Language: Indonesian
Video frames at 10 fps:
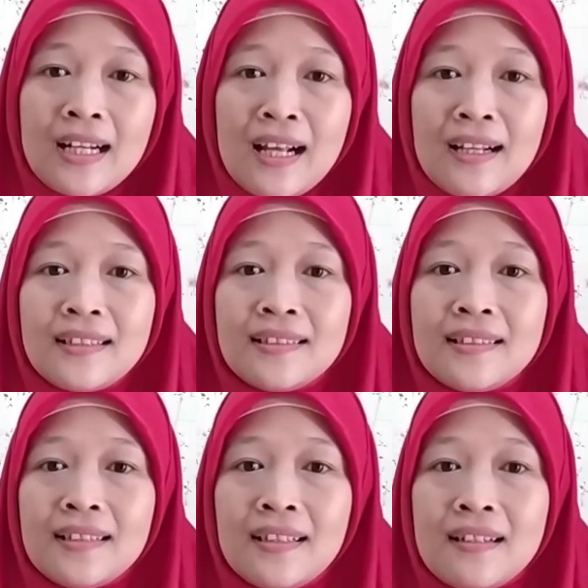Nah,
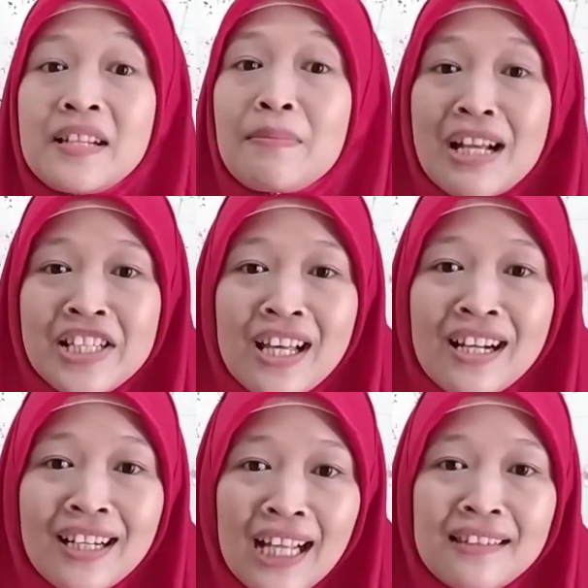di
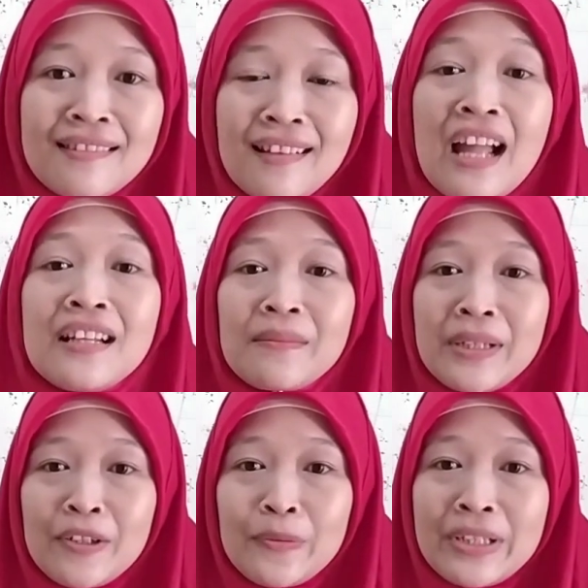masyarakat, air
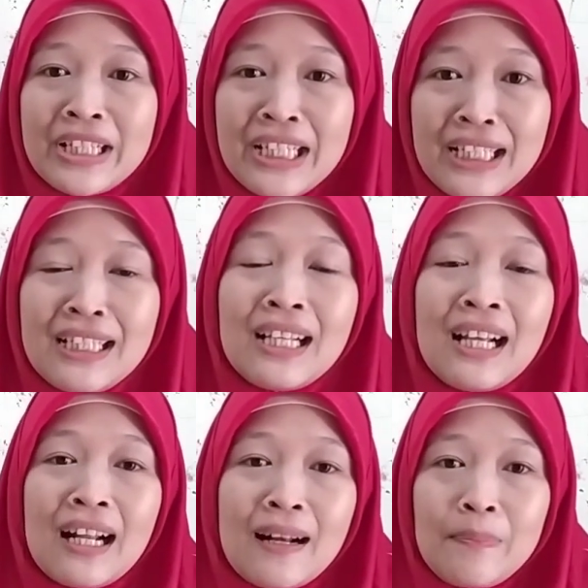minum ini
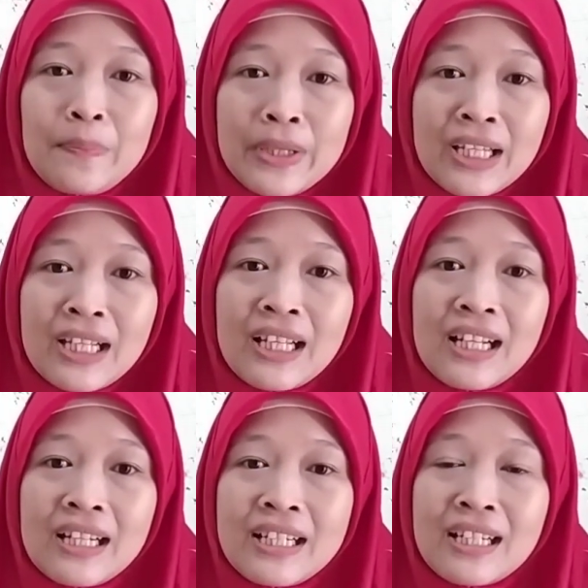lebih
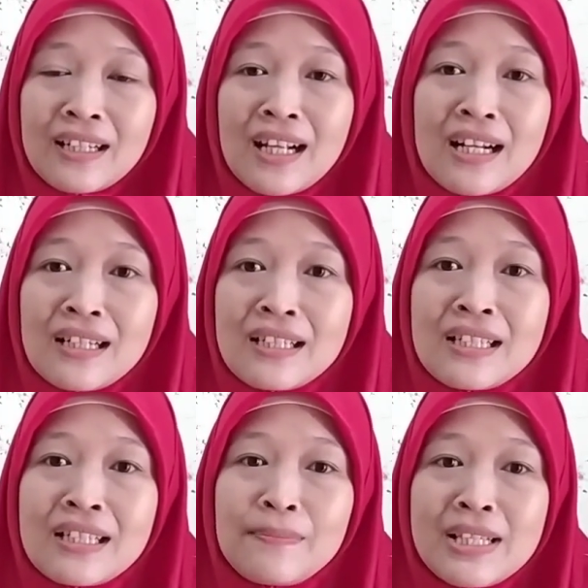dikenal
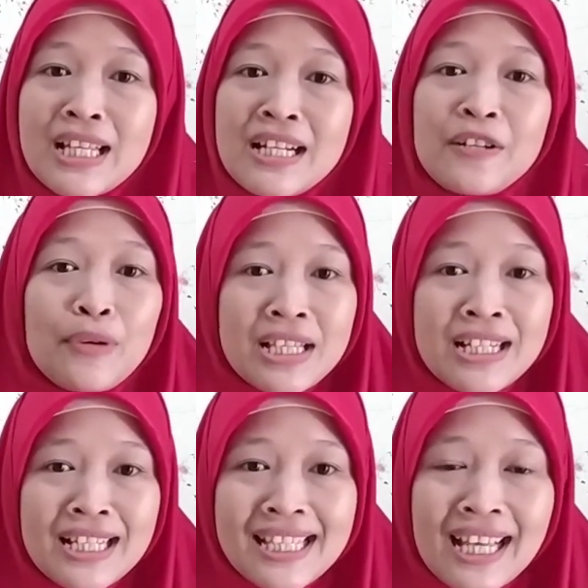menjadi dua
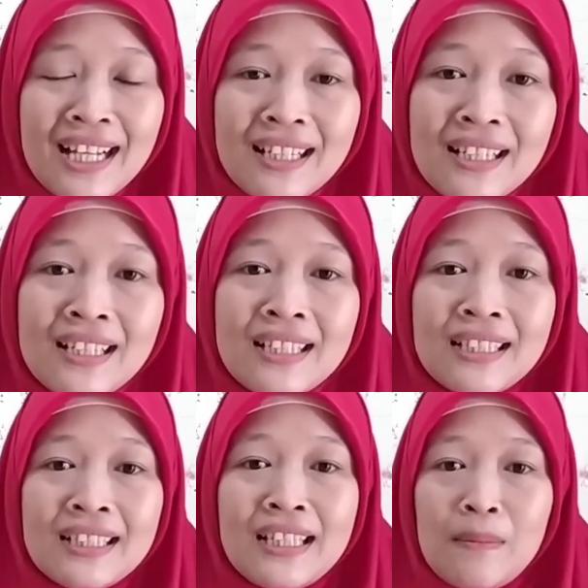jenis ya.
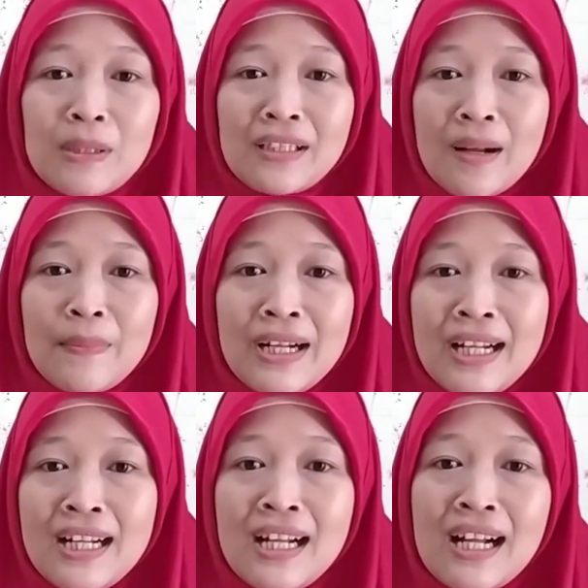Yang
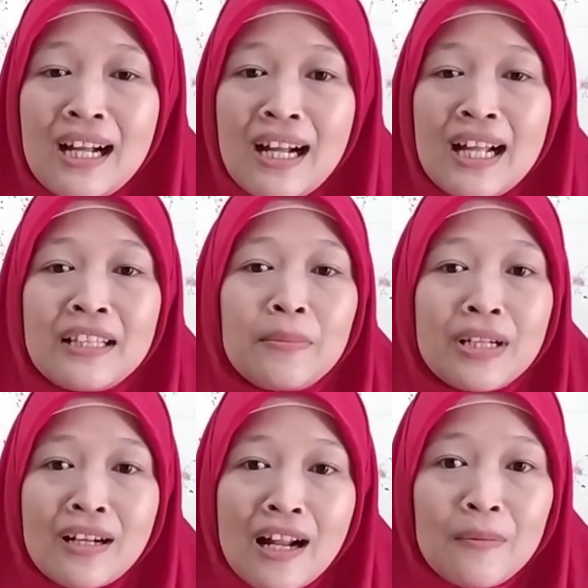pertama, air
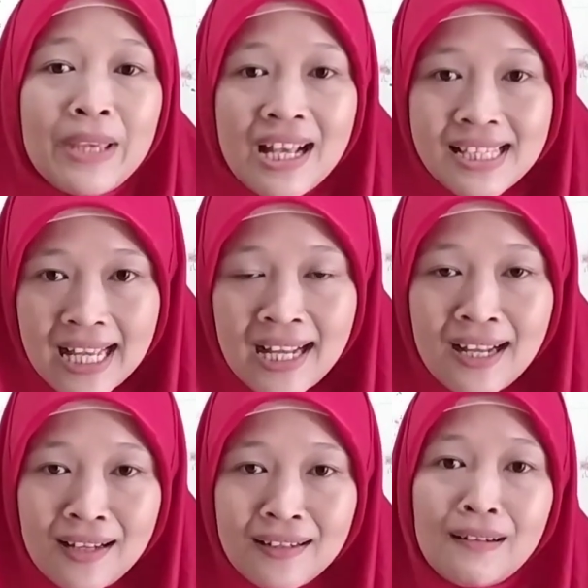mineral
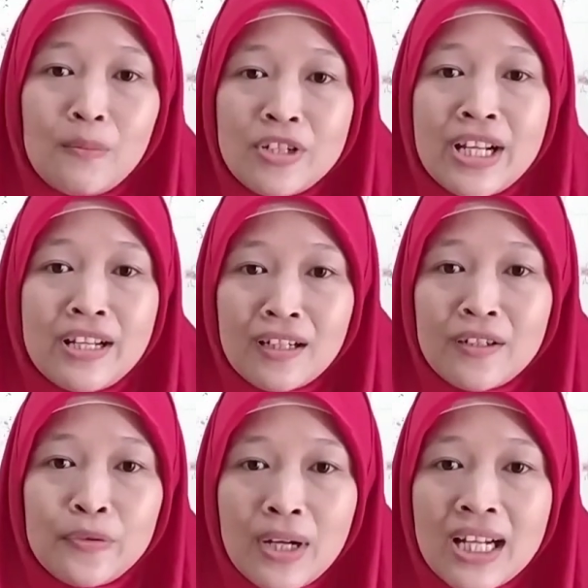biasa, kemudian yang
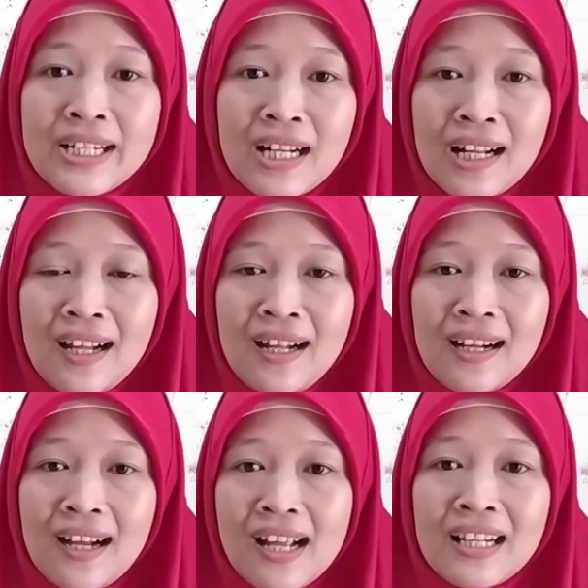kedua adalah
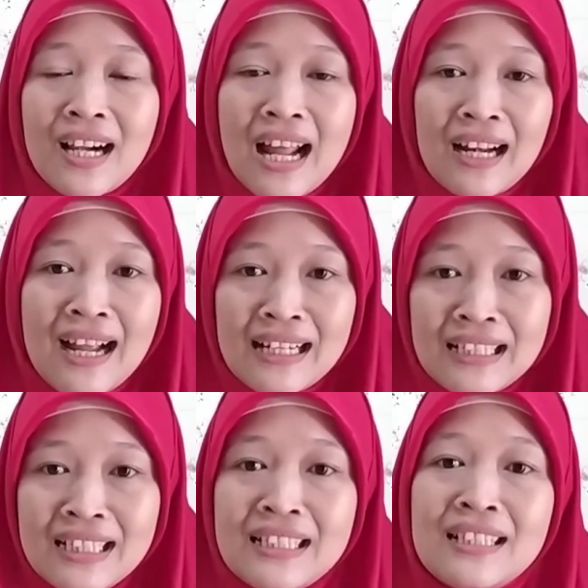air
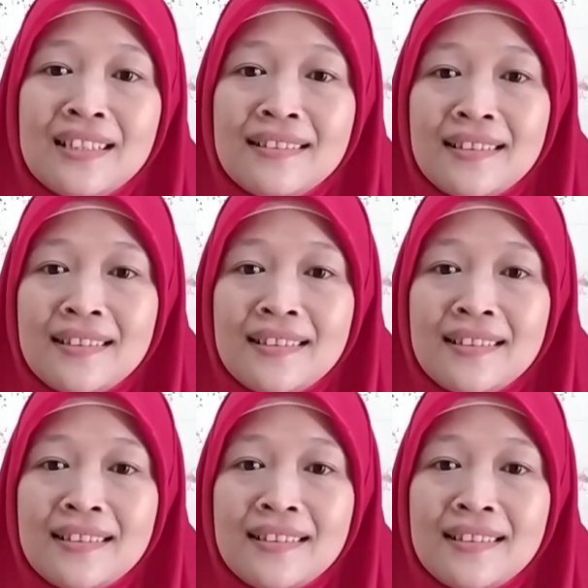alkali